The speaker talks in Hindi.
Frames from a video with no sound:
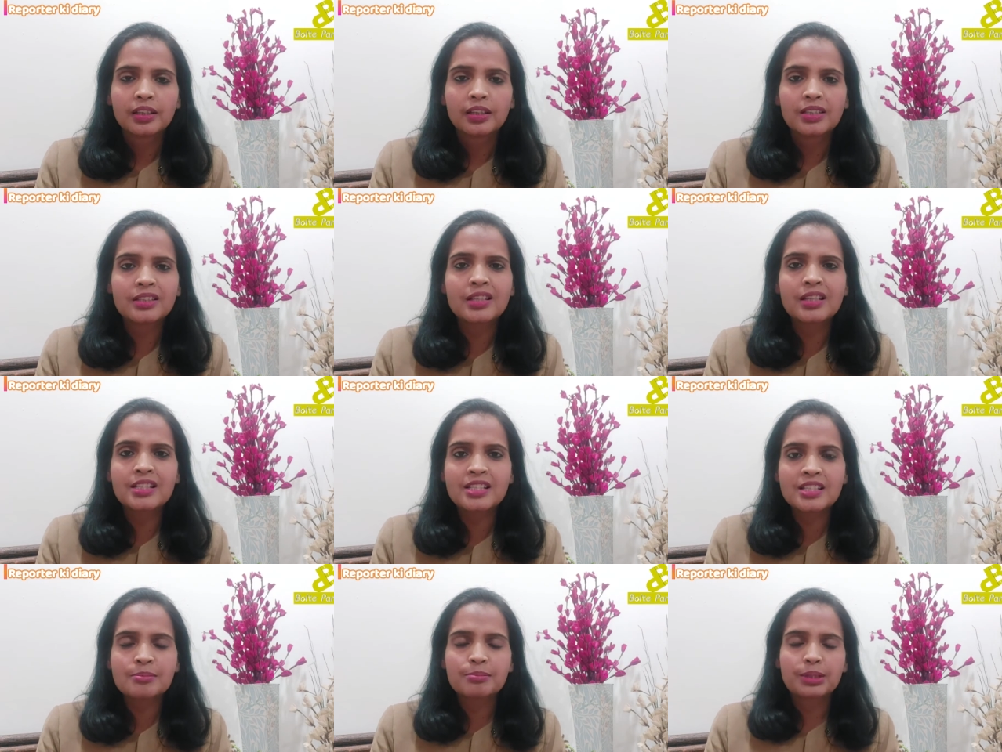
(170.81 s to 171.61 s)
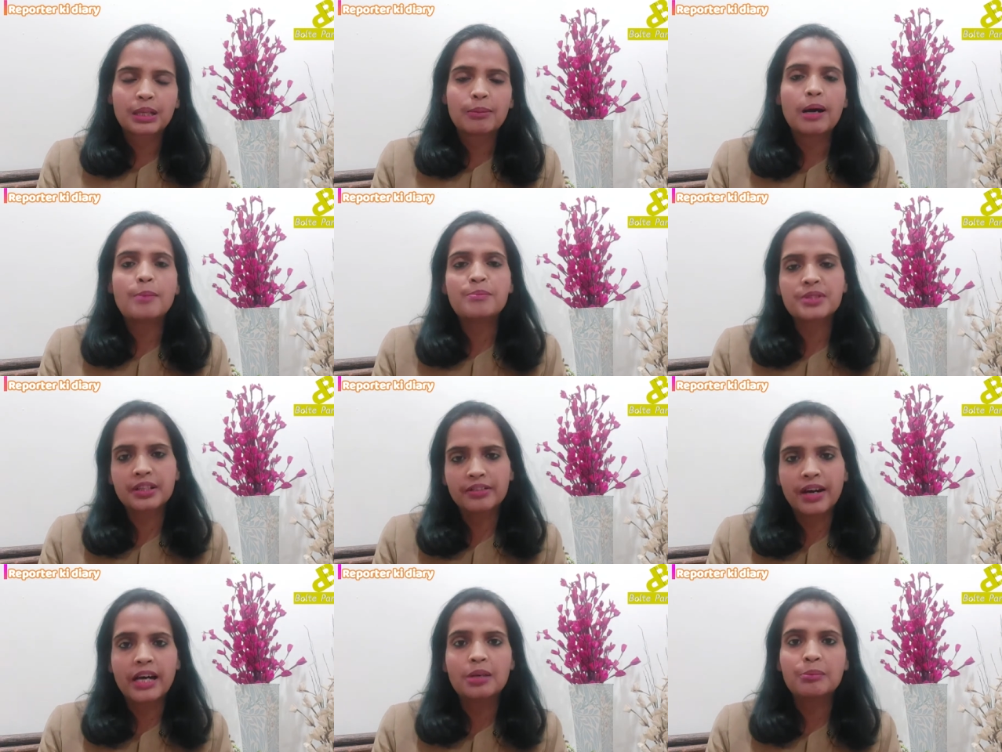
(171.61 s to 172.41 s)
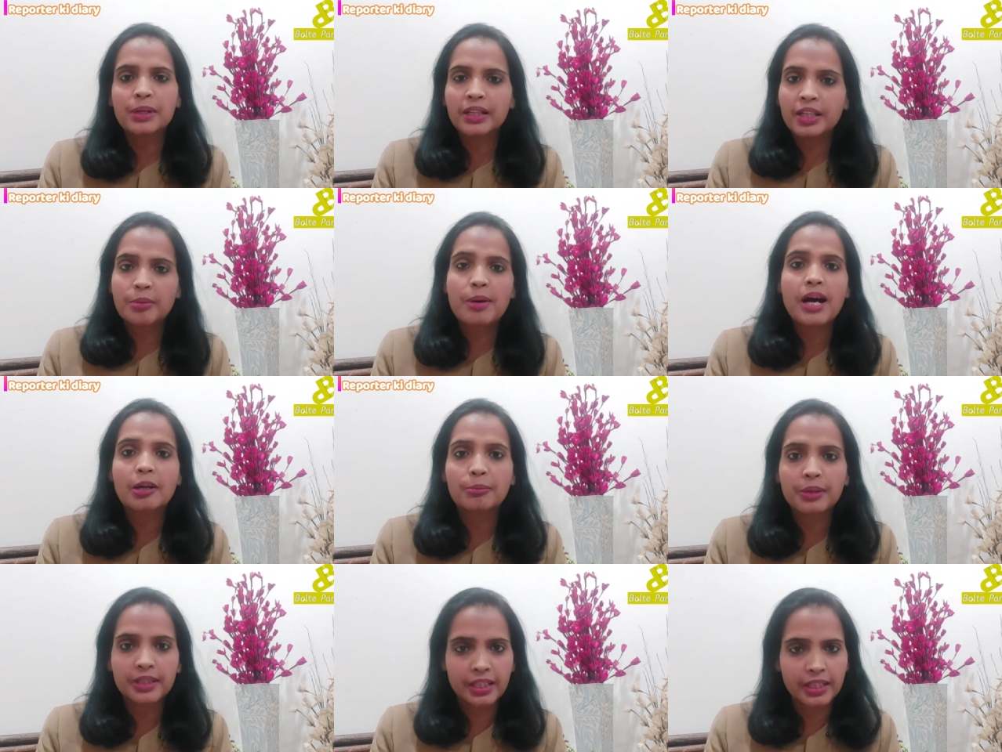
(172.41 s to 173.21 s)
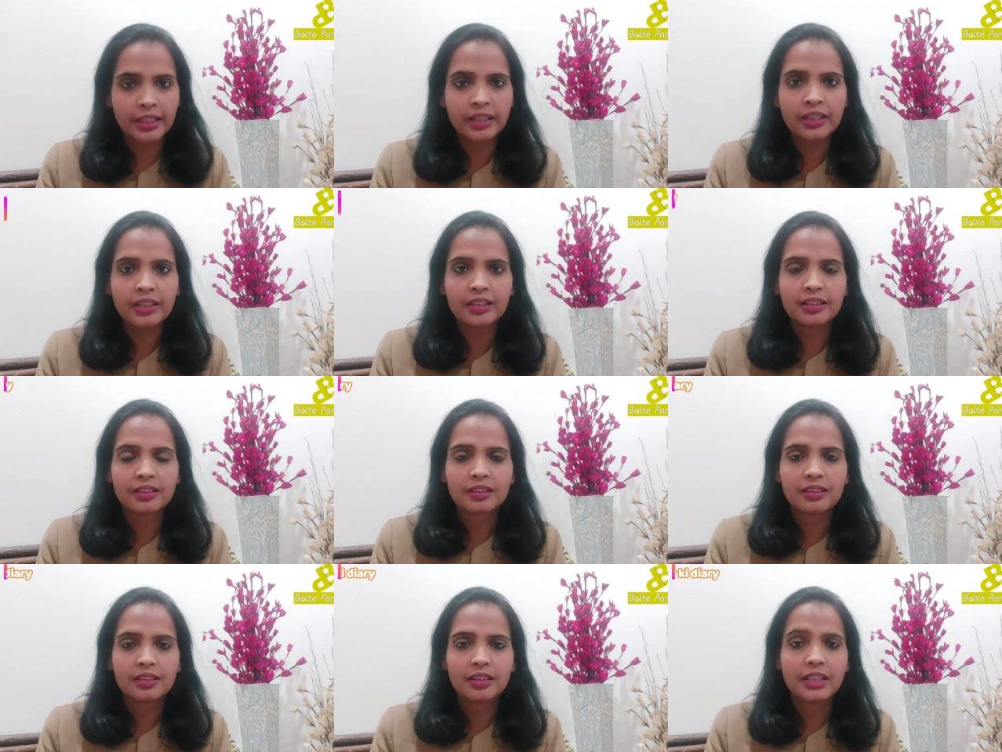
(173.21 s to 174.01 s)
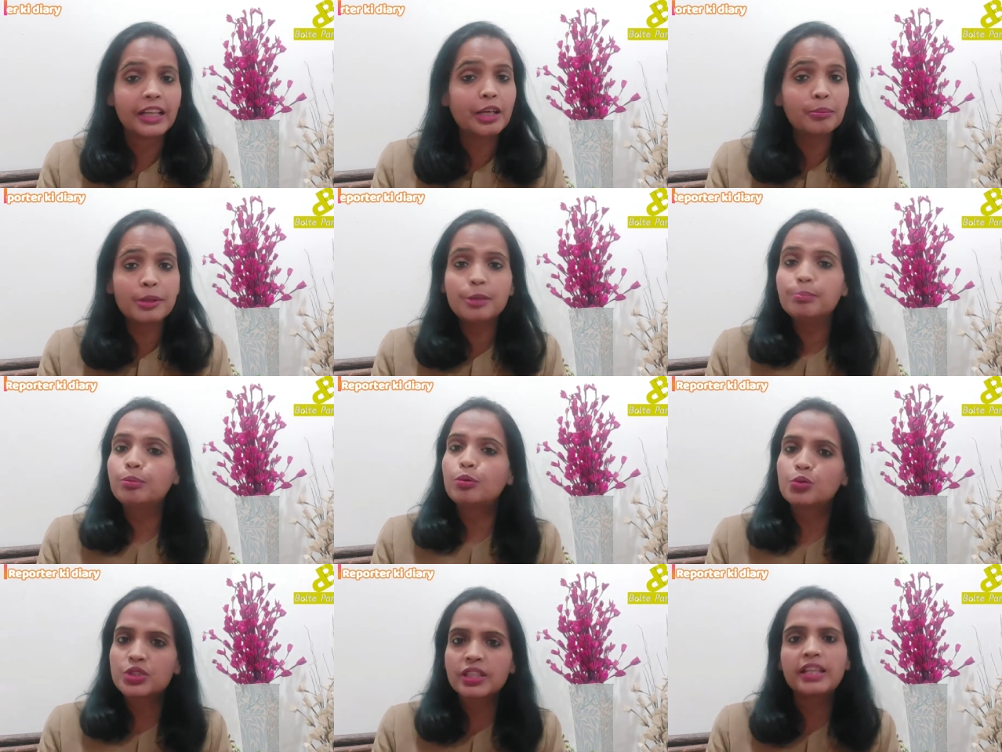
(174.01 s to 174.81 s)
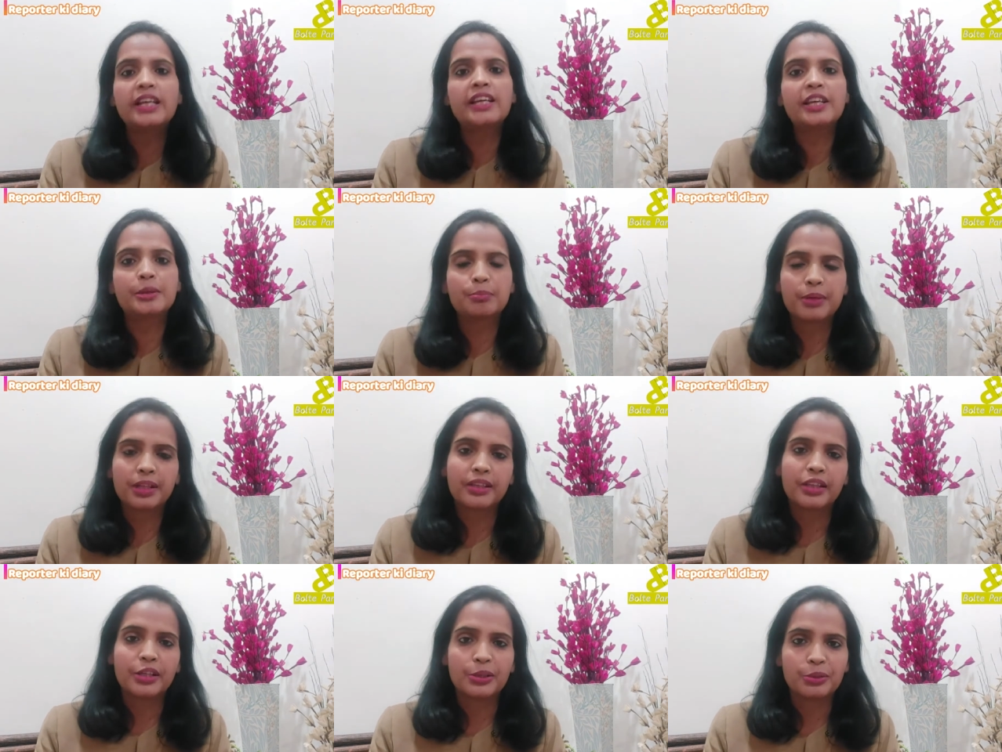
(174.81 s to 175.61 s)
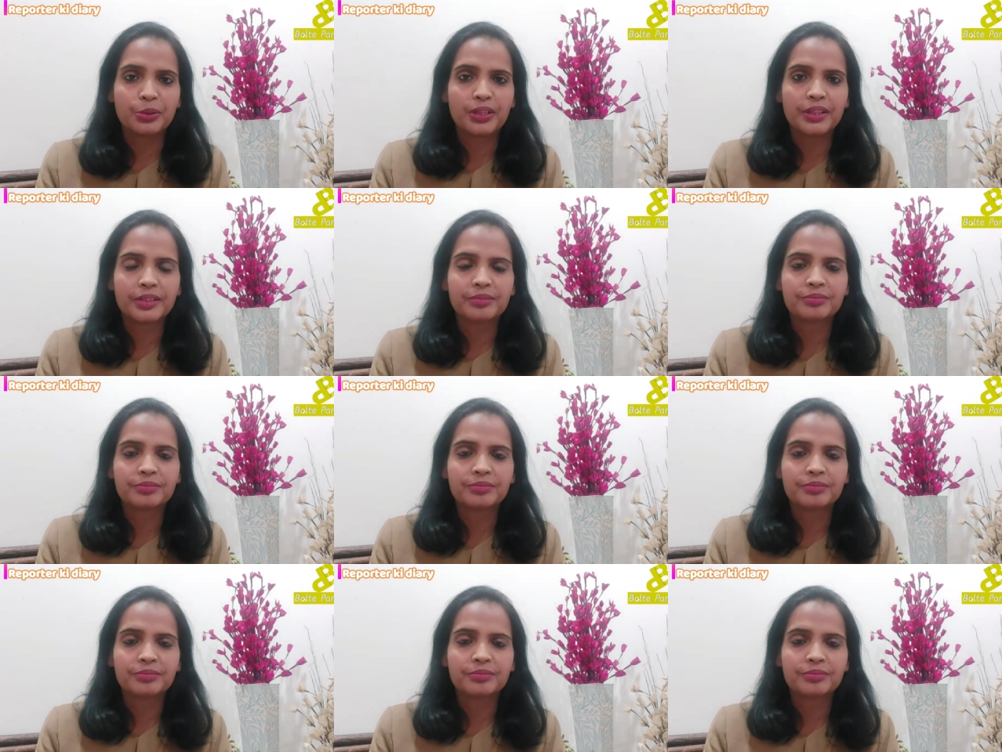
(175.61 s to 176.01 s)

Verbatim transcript: इस तरह से तमाम सवाल मेरे दिमाग में थे लेकिन मेरी पूछने की हिम्मत नहीं हुई